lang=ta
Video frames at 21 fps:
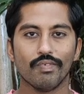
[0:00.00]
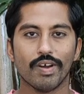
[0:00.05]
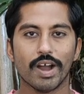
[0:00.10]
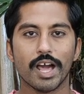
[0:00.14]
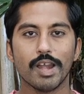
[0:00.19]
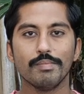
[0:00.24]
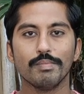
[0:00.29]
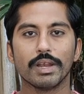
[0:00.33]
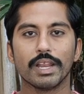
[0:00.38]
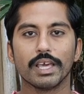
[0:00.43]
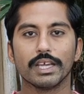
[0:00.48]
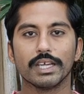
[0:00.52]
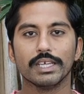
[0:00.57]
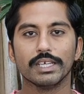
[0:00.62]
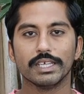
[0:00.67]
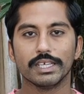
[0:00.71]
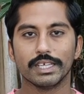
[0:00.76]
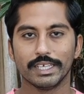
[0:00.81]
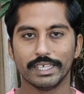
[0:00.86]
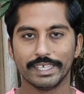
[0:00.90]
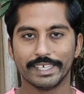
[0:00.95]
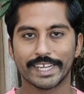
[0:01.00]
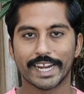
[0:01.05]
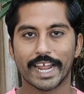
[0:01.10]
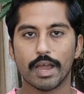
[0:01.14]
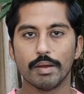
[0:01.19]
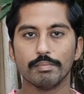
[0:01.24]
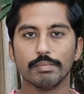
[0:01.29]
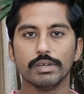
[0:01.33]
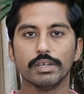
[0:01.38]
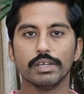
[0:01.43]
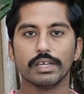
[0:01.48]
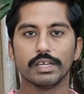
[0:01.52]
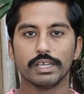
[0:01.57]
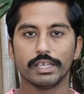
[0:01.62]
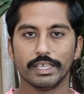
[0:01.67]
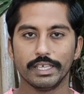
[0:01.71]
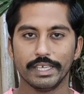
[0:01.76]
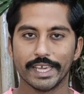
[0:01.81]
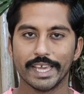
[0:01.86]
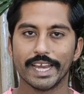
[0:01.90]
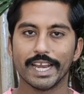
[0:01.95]
வால்மிளகு கிராம்பு
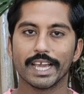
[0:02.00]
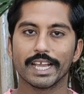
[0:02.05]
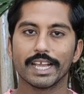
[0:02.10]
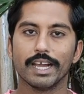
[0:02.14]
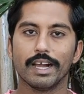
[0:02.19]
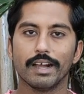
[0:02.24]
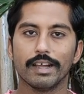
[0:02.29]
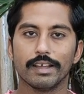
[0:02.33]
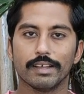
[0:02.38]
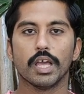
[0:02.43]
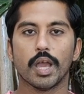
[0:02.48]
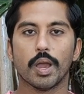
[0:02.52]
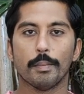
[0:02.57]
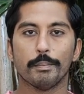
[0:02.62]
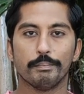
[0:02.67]
ஏலக்காய்